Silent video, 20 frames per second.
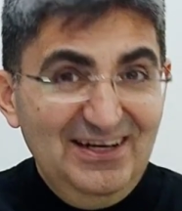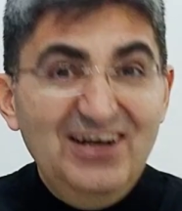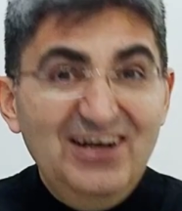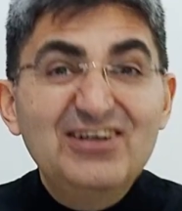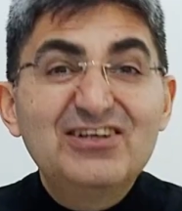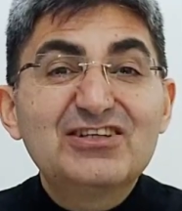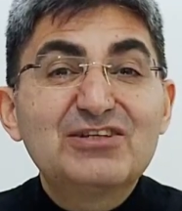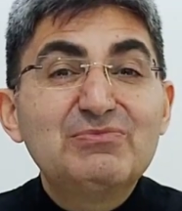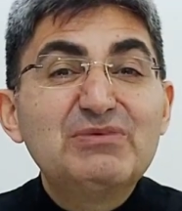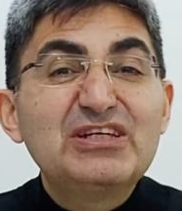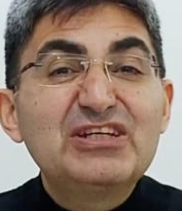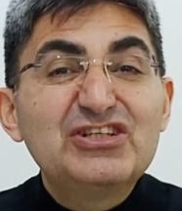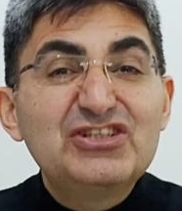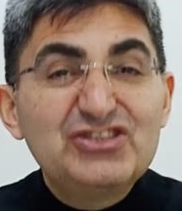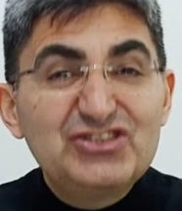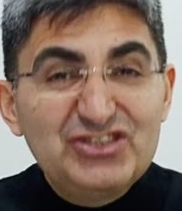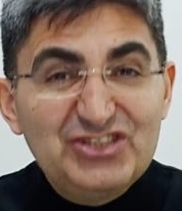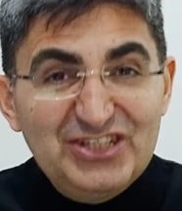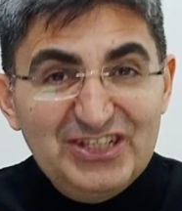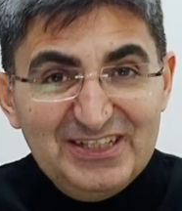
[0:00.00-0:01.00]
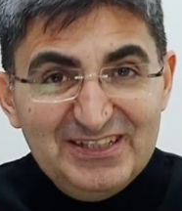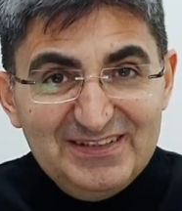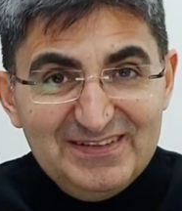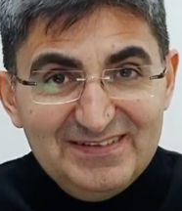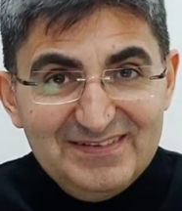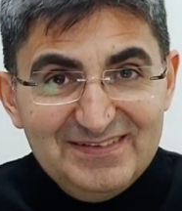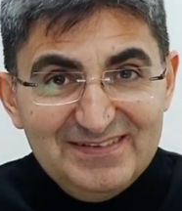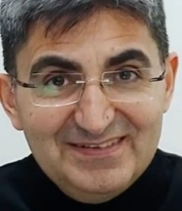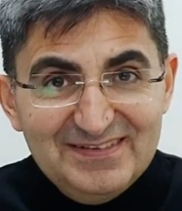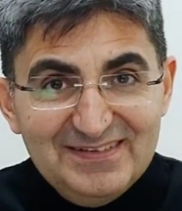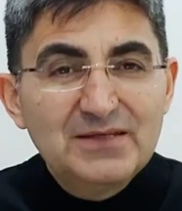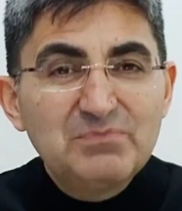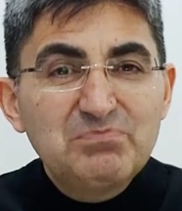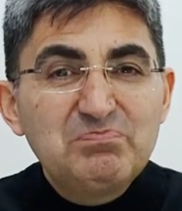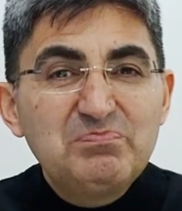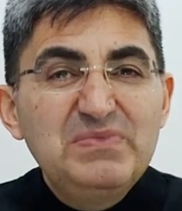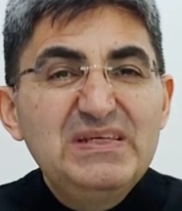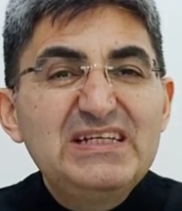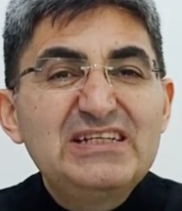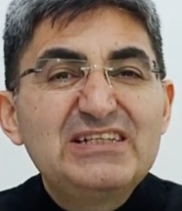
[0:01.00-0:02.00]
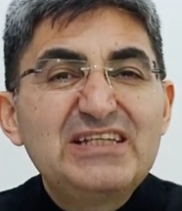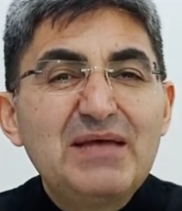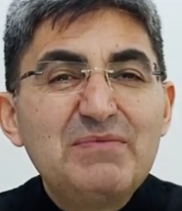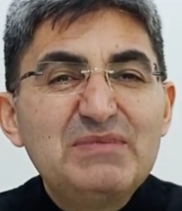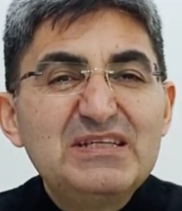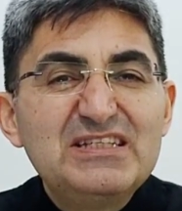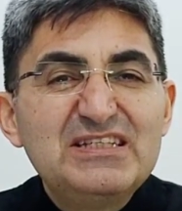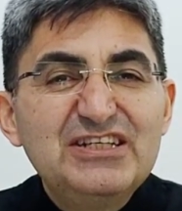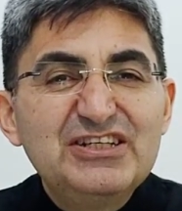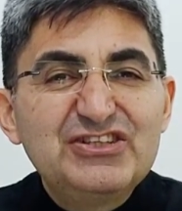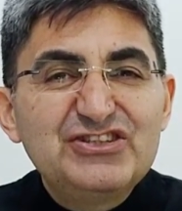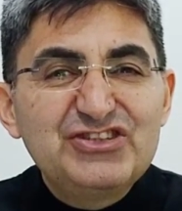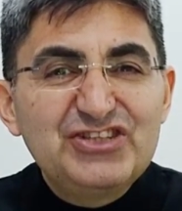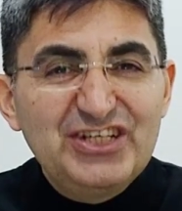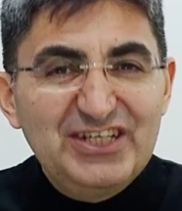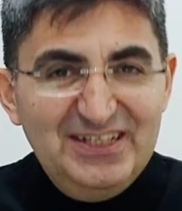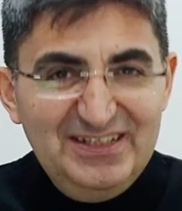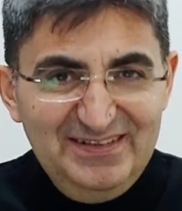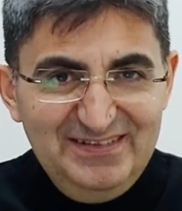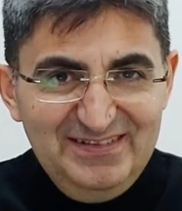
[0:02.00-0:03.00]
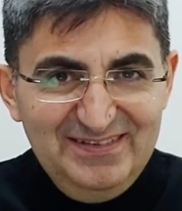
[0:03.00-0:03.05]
Ağır bir işçi, bir temizlikçi,